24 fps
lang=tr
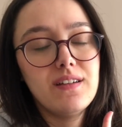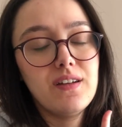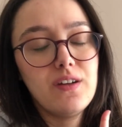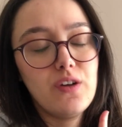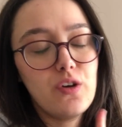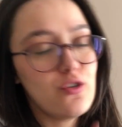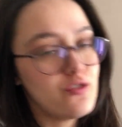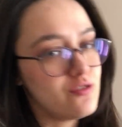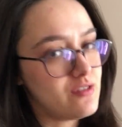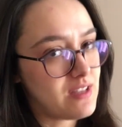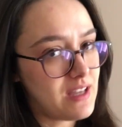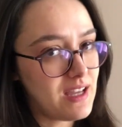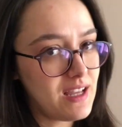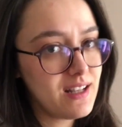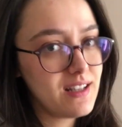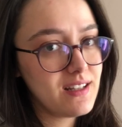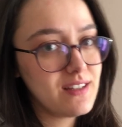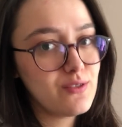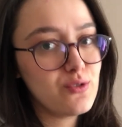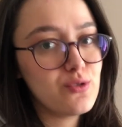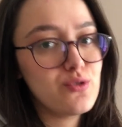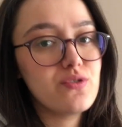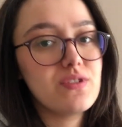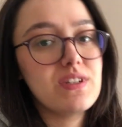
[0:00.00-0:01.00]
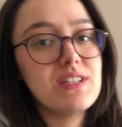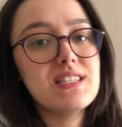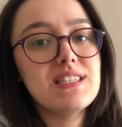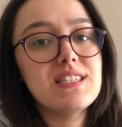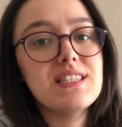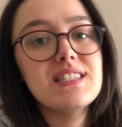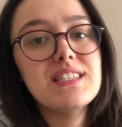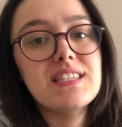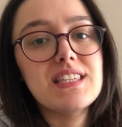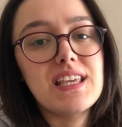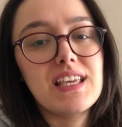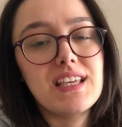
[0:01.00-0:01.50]
özel
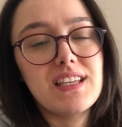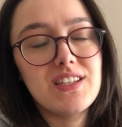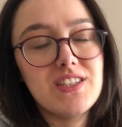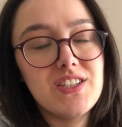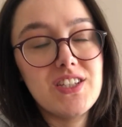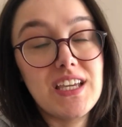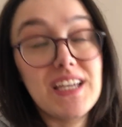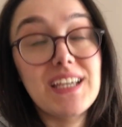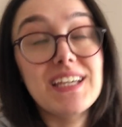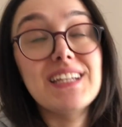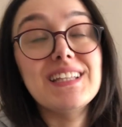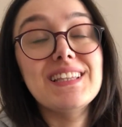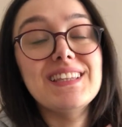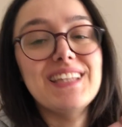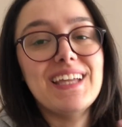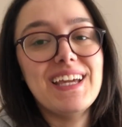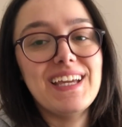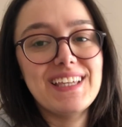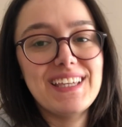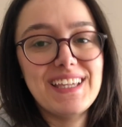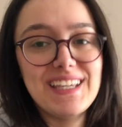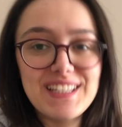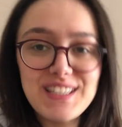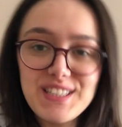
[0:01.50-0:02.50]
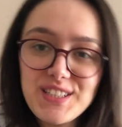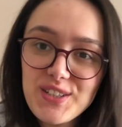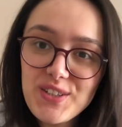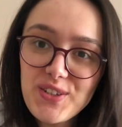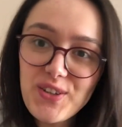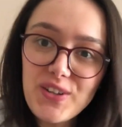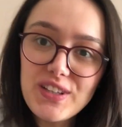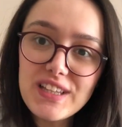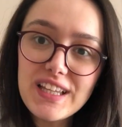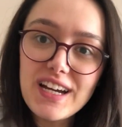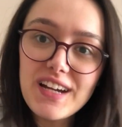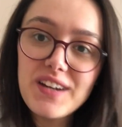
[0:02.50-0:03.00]
ücretsiz şekilde
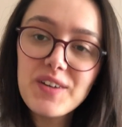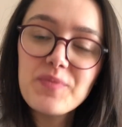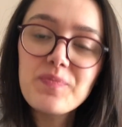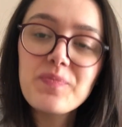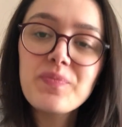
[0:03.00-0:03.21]
getiriyorlar